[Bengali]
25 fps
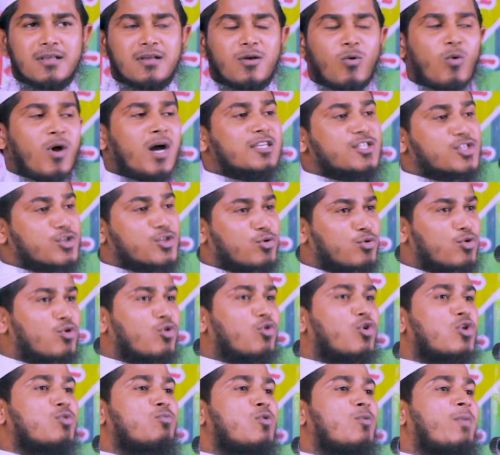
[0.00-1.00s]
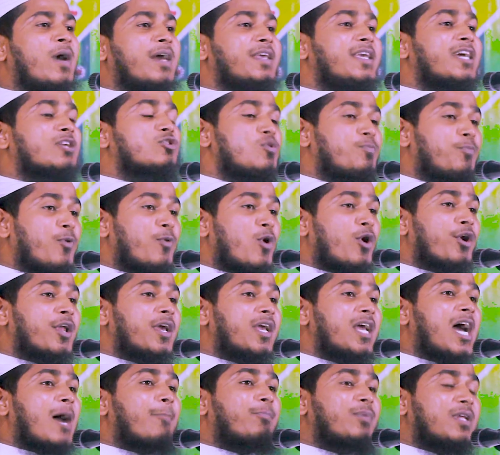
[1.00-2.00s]
ওয়াজ শুরু করব ভাই একটু পরে
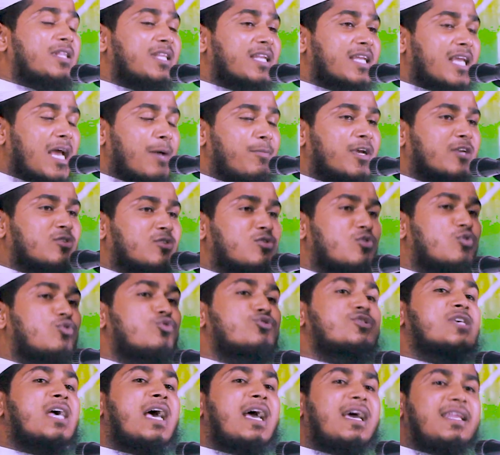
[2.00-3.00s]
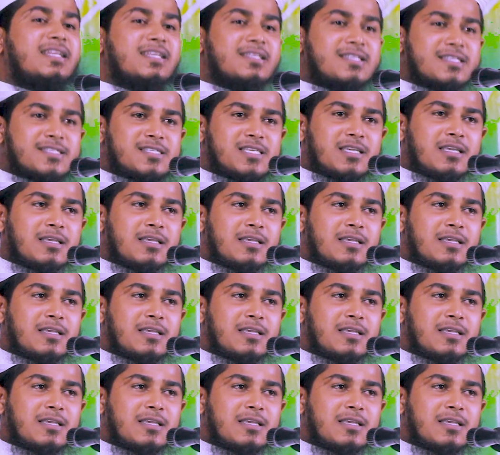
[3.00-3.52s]
আপনাদেরকে আমি একটু গুছায় নিতেছি